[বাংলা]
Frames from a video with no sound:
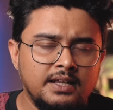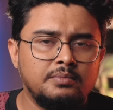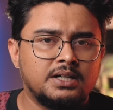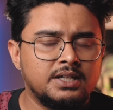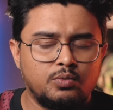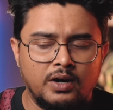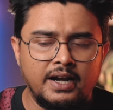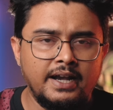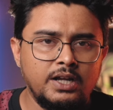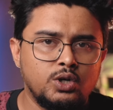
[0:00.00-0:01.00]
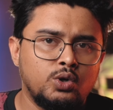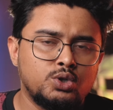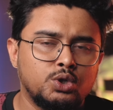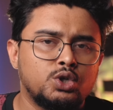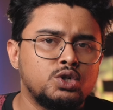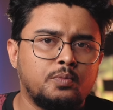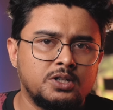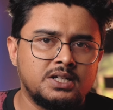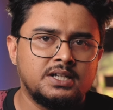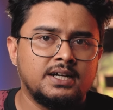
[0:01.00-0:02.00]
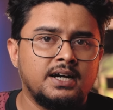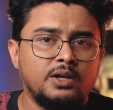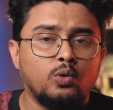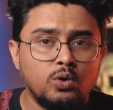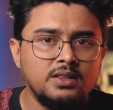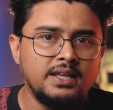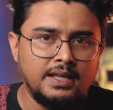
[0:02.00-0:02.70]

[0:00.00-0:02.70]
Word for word: তিন মাসের ওয়ারেন্টি সহ সতেরোশো পঞ্চাশ টাকায় অর্দি